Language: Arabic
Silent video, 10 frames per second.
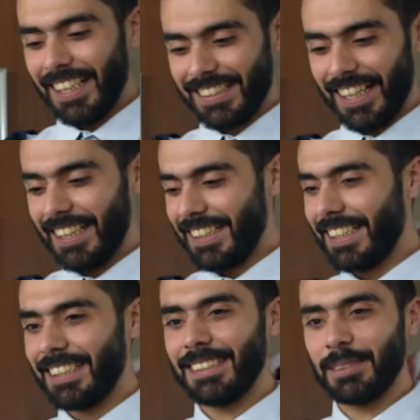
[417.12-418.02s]
أنت
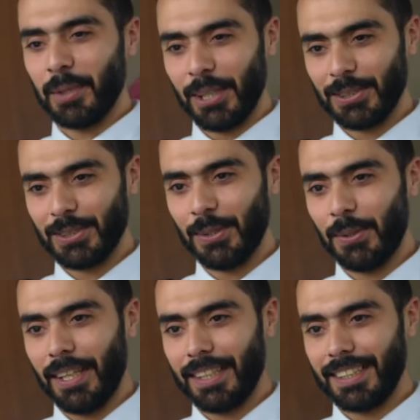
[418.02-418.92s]
حاليا عند مخرج
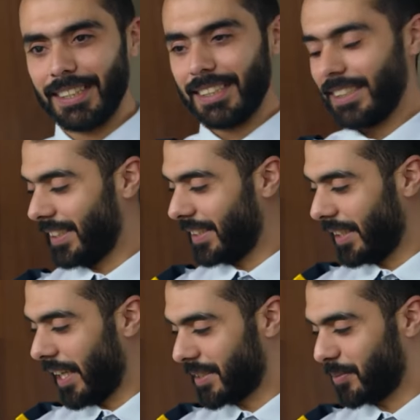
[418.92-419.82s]
الطوارئ
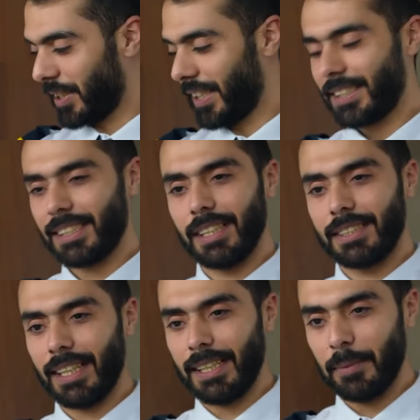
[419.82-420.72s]
لازم تقرأ
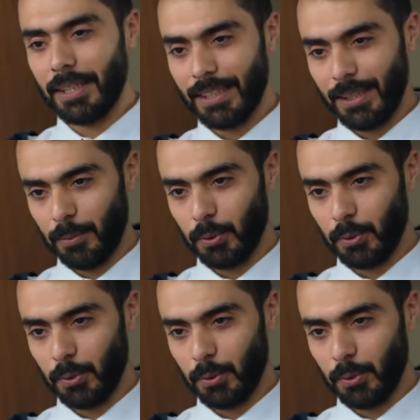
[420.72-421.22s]
التعليمات اللي